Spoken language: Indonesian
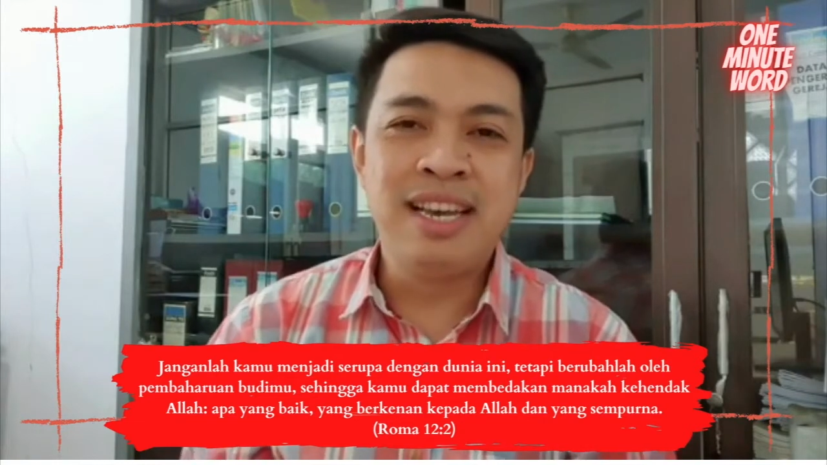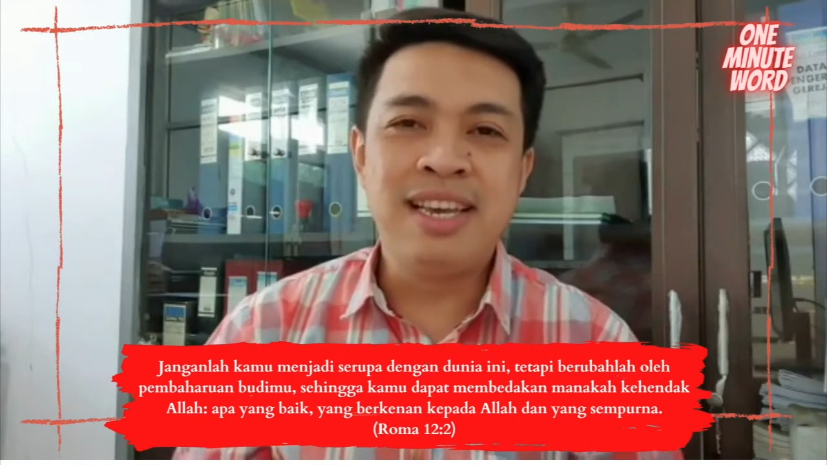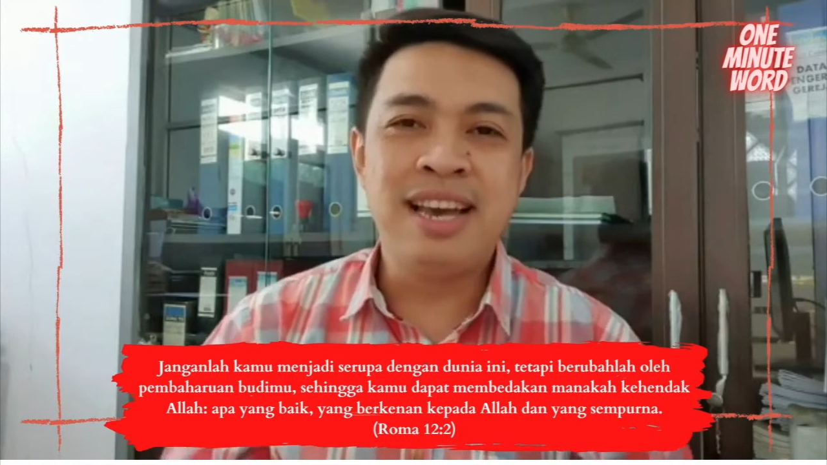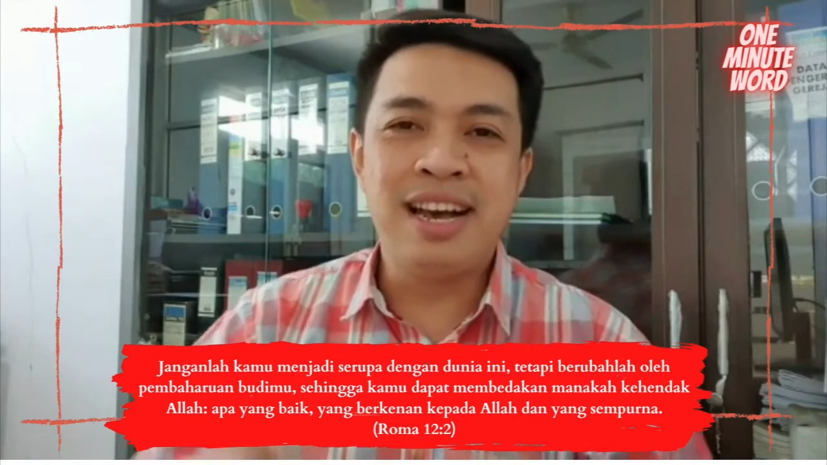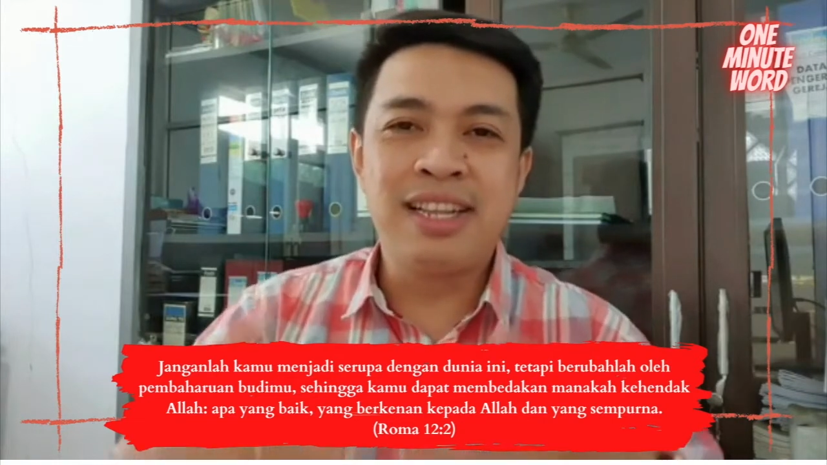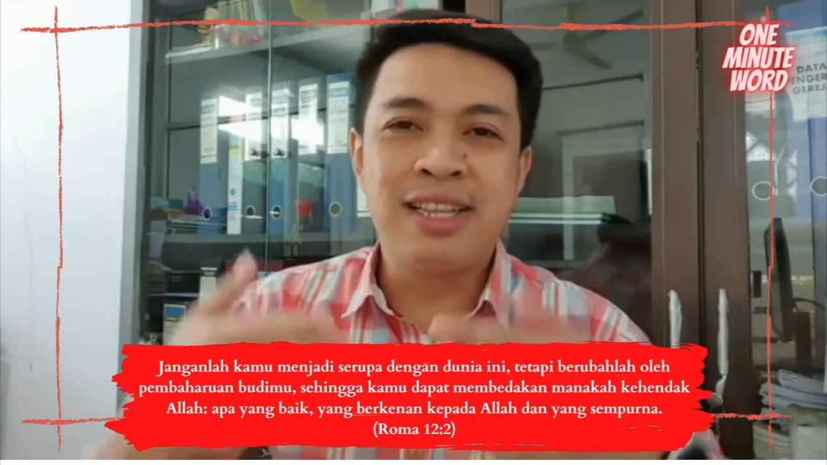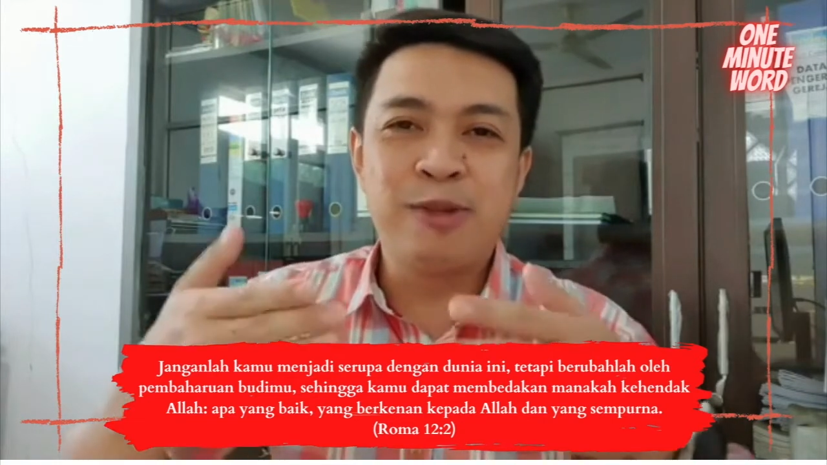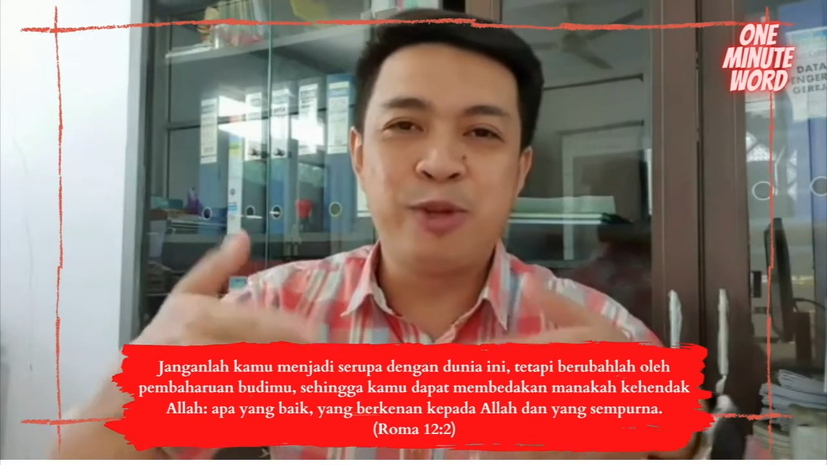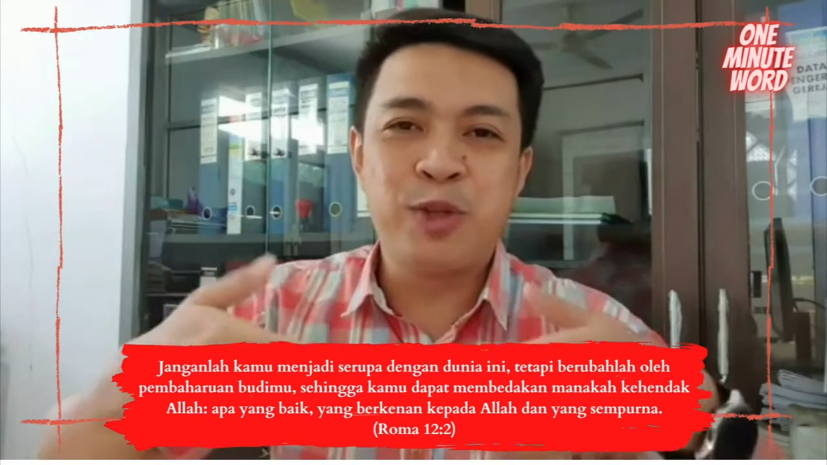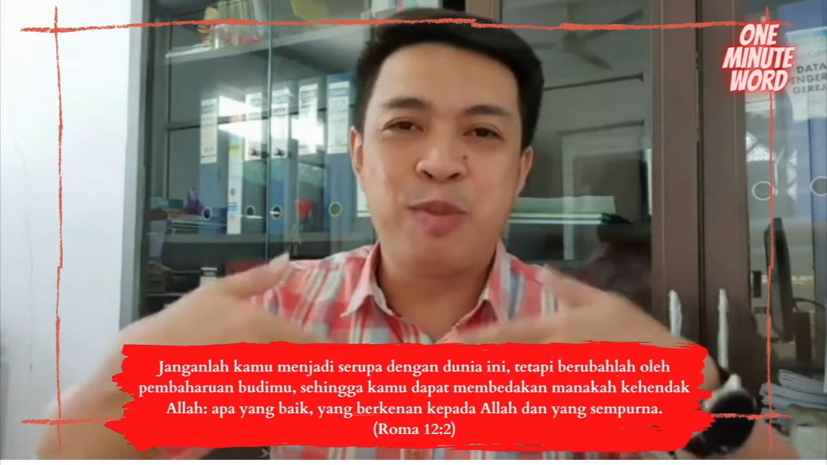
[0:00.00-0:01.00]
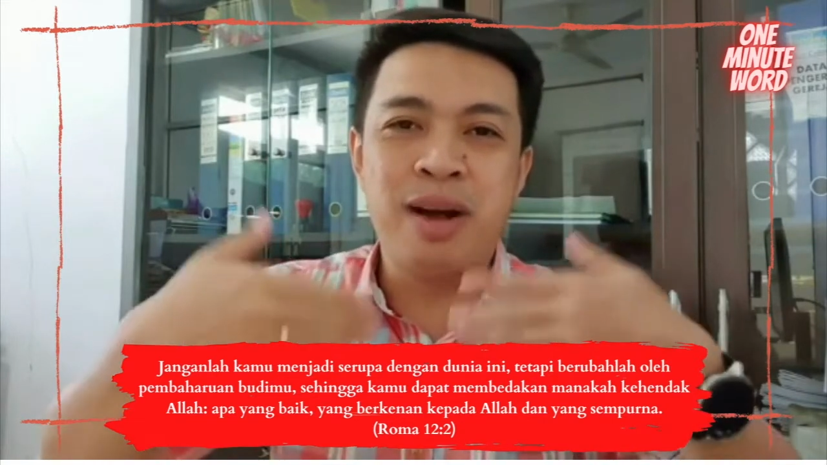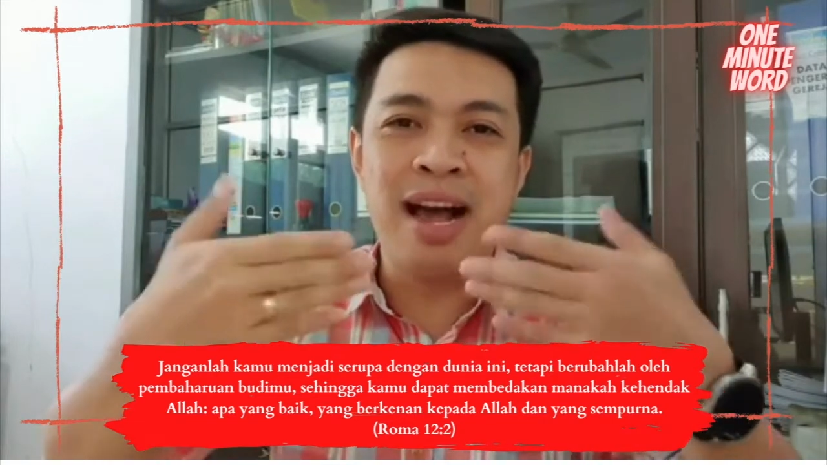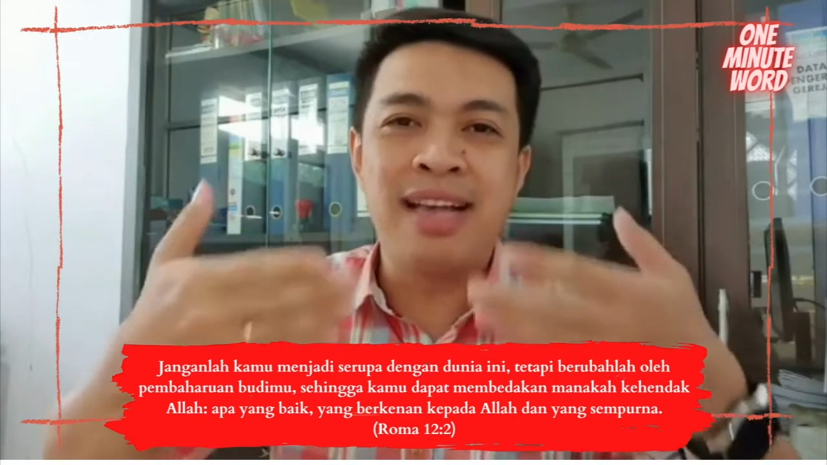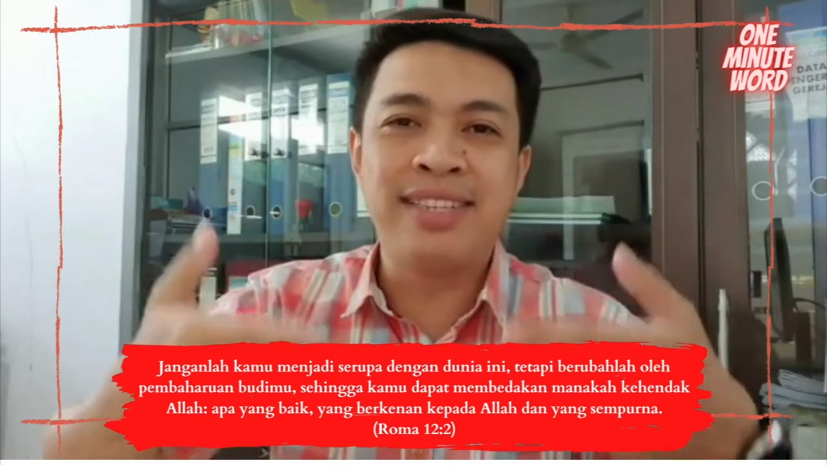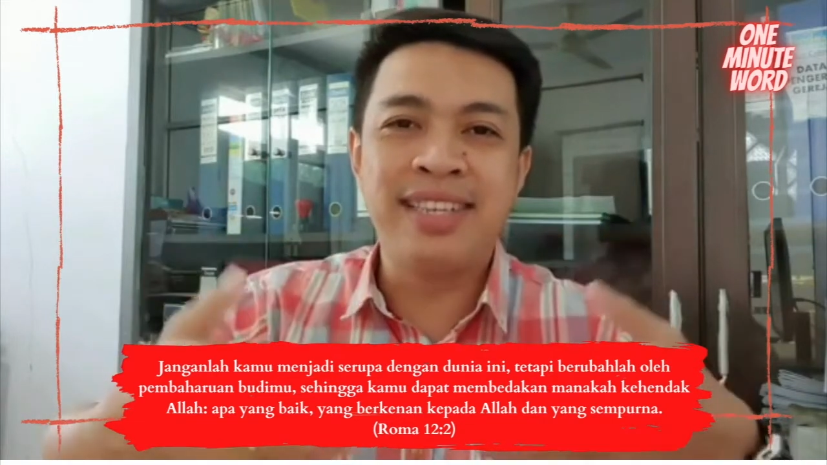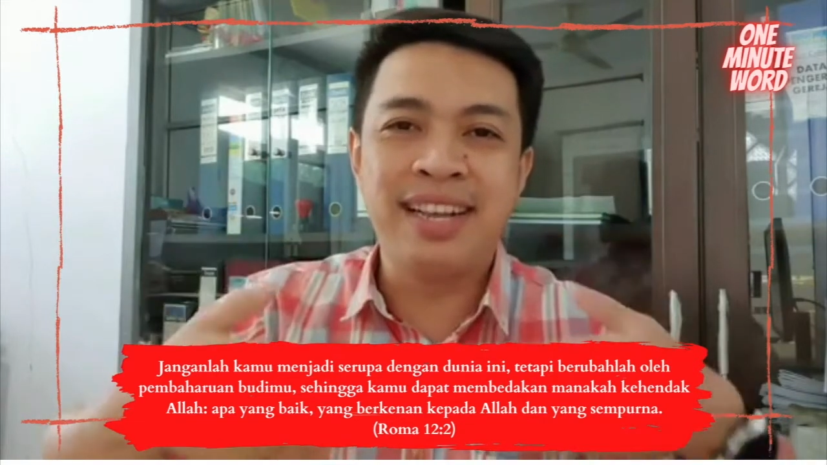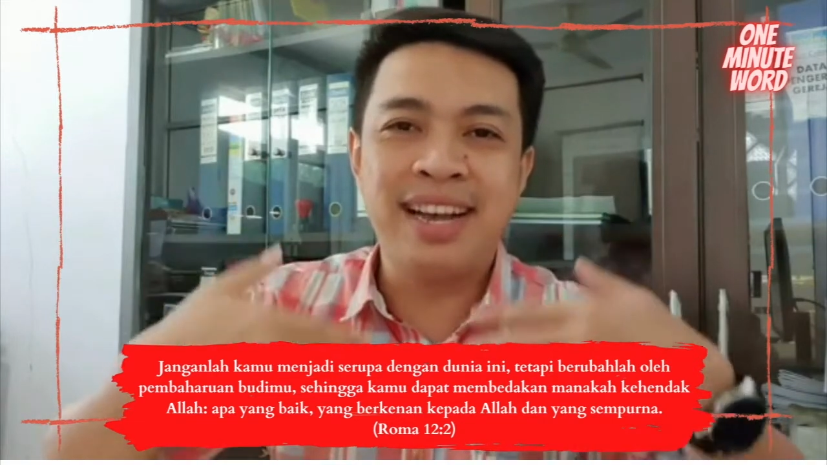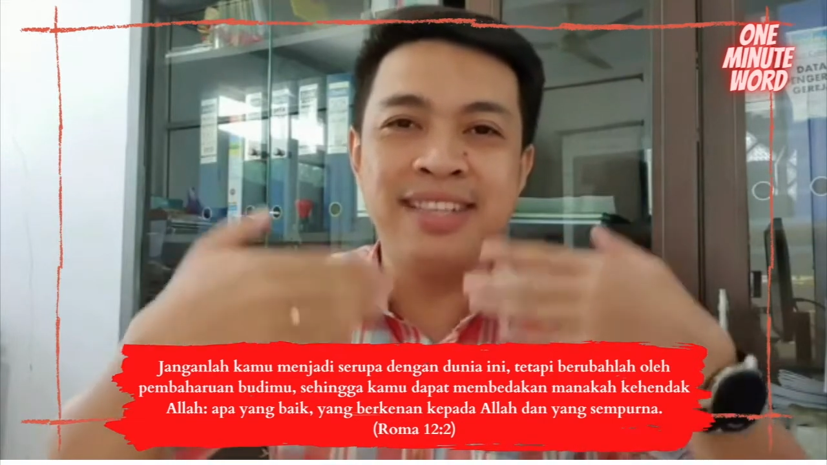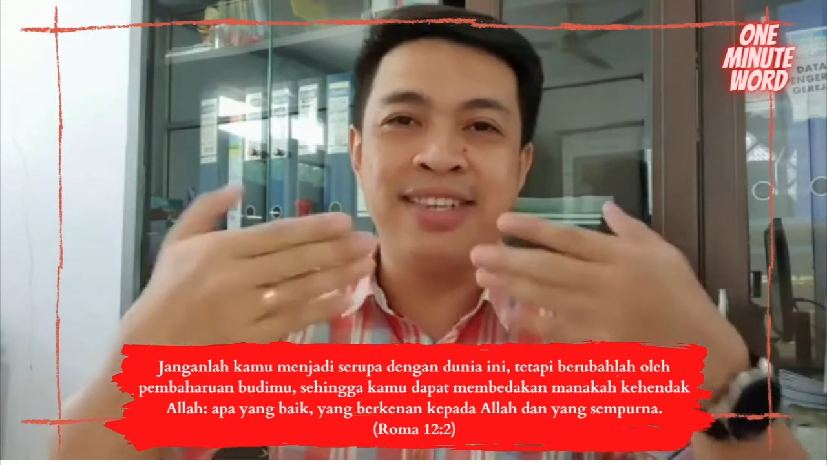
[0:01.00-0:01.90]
yang terus menghasilkan